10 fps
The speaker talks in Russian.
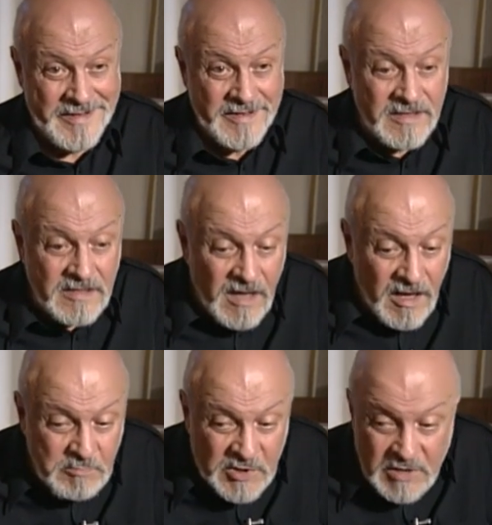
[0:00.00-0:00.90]
И
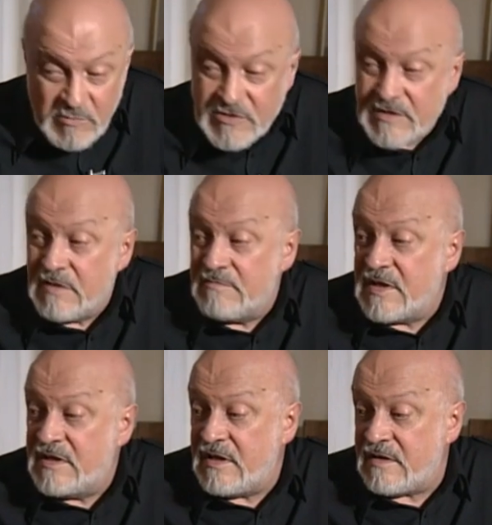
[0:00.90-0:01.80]
я, потому что в
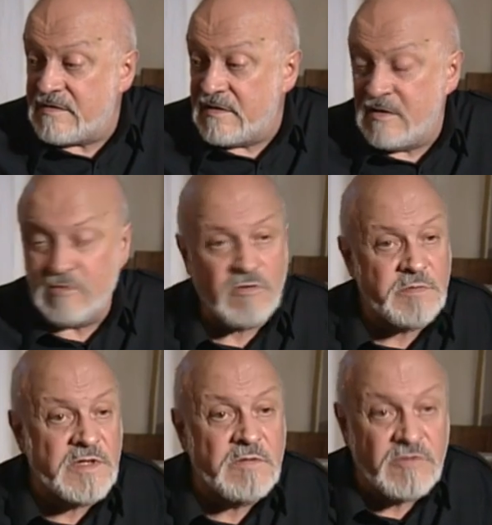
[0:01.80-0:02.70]
Одессе, не только
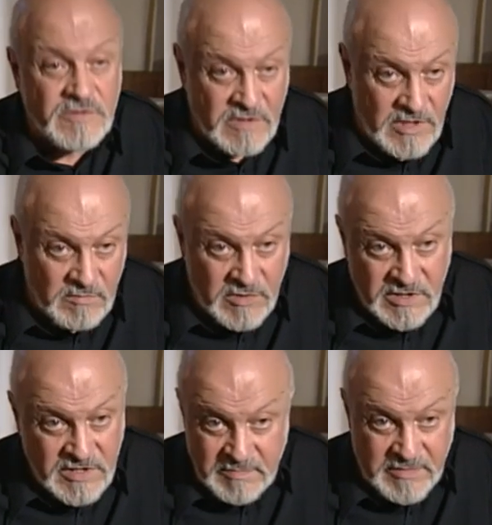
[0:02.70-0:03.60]
потому, что там
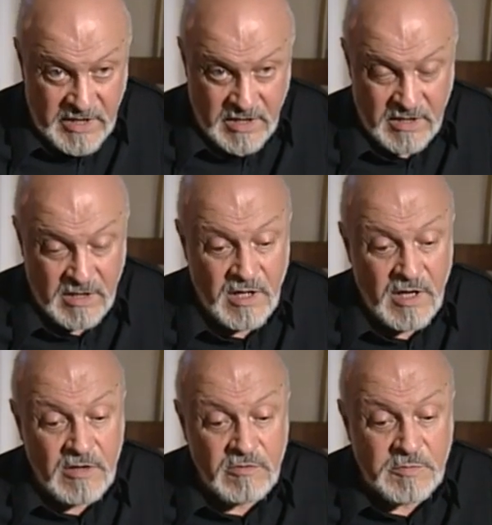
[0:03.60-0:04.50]
было теплее,
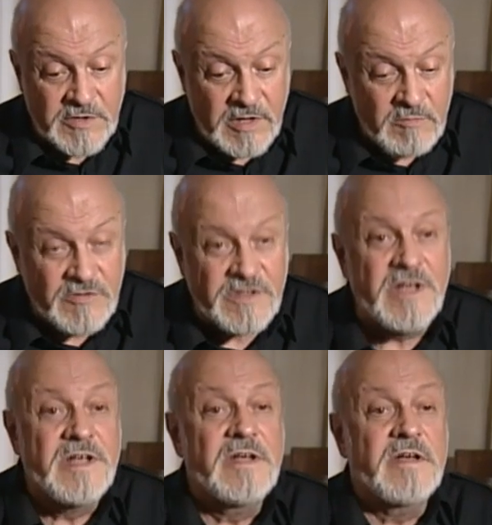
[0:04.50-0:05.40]
но потому
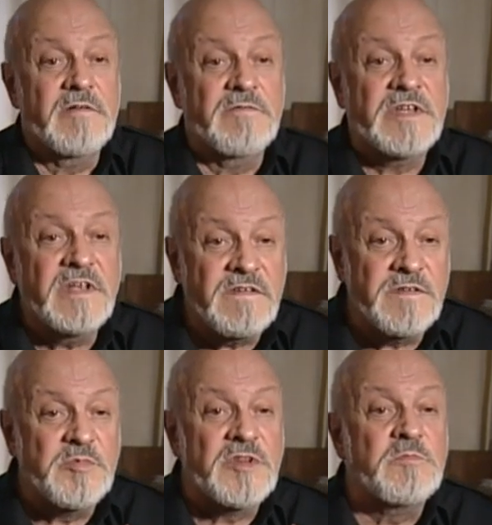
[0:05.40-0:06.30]
что в
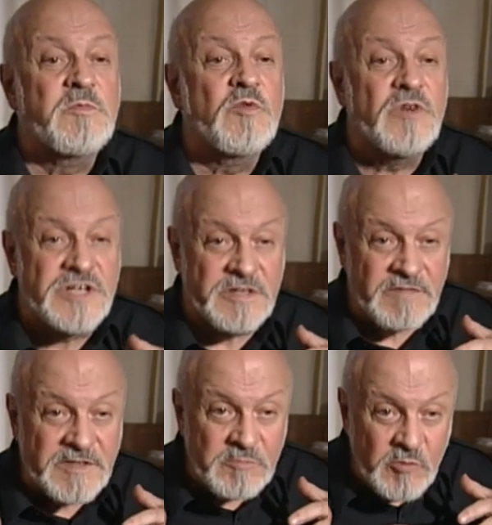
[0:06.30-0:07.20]
Одессе было больше
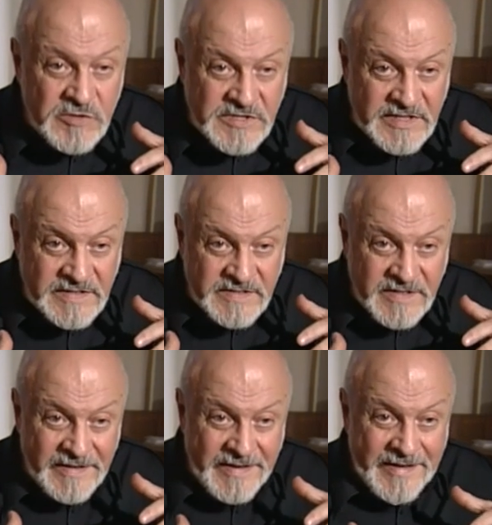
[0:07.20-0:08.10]

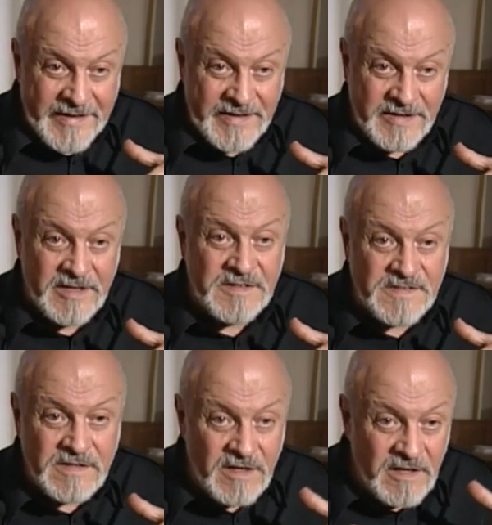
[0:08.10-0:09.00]
возможностей для
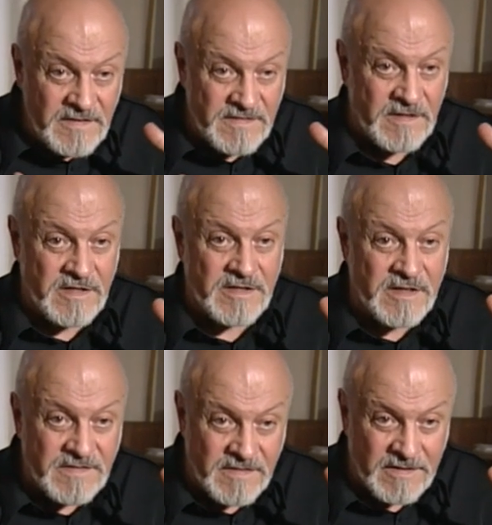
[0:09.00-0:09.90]
стилистики
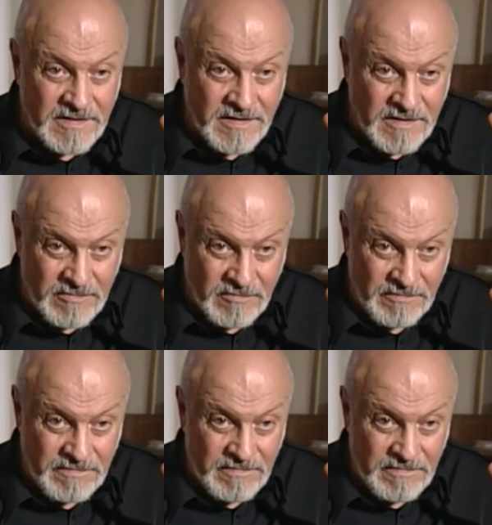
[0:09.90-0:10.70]
30-х годов.